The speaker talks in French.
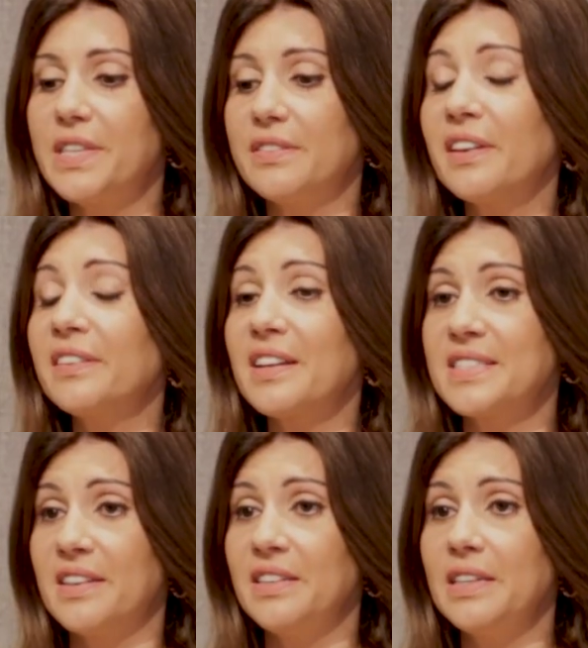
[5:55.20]
ces
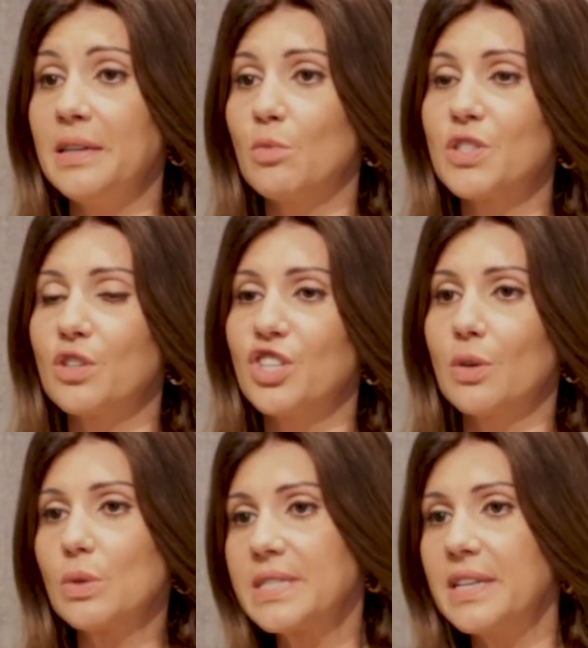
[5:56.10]
dernières années, moi ce que j'ai
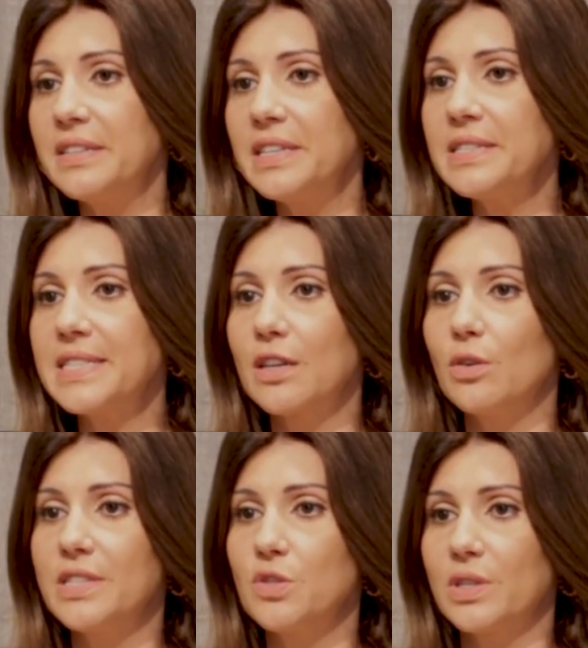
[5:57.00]
constaté, c'est
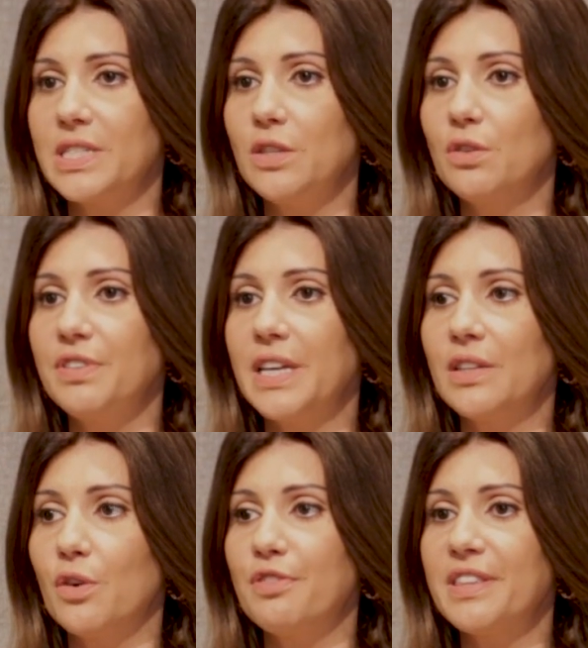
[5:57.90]
que les sourcils
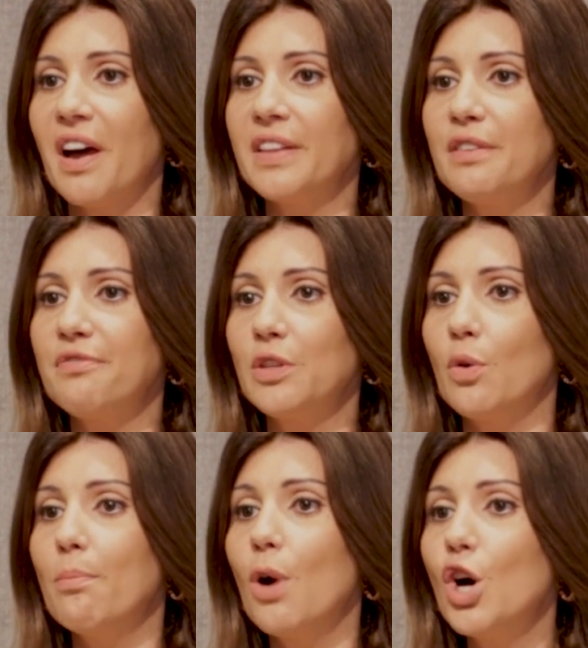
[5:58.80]
deviennent au fait un effet
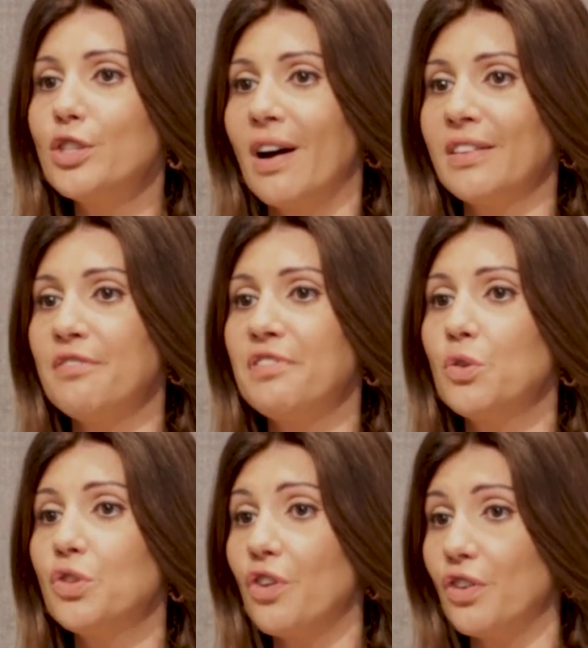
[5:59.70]
de mode, un effet
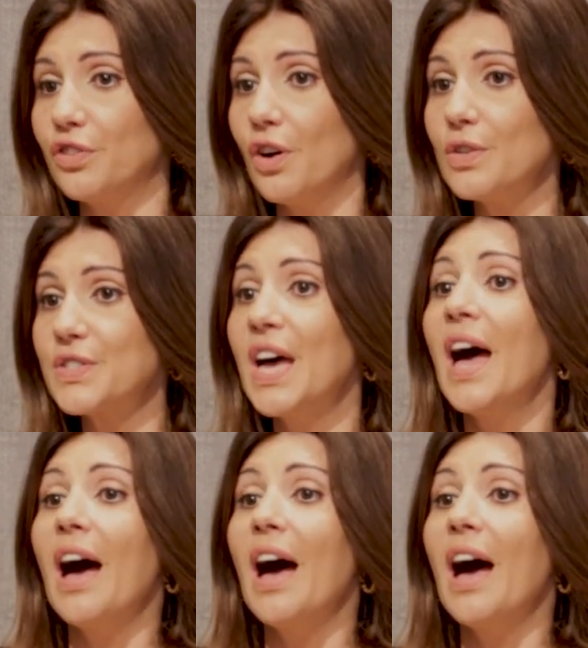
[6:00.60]
de tendance.